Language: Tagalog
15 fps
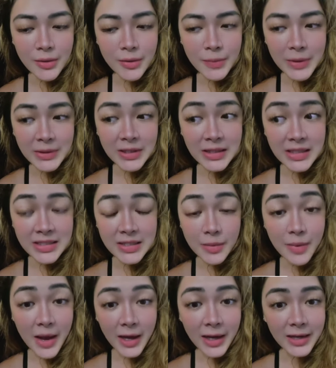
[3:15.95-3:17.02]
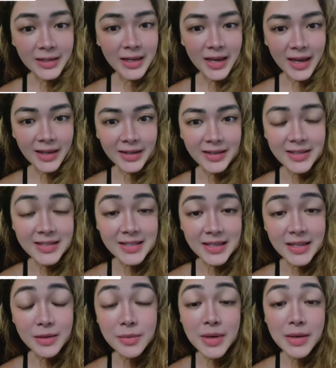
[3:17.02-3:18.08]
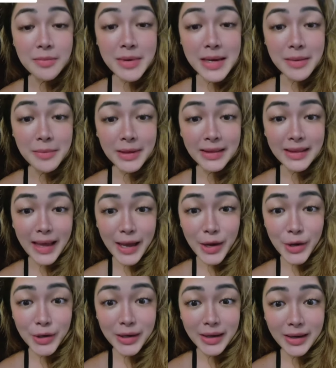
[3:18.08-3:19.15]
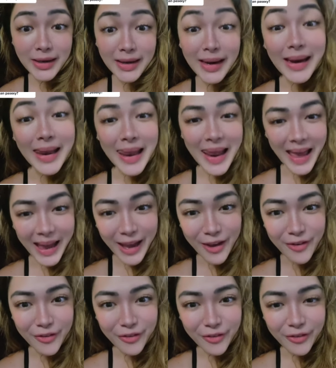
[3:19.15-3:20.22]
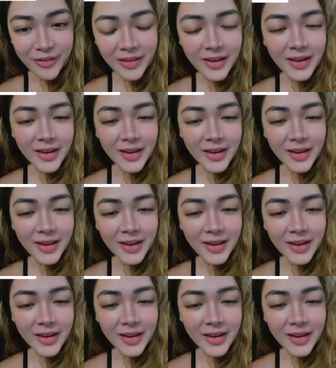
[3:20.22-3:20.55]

pagdating sa bagay na yan kasi iba-iba naman tayo ng life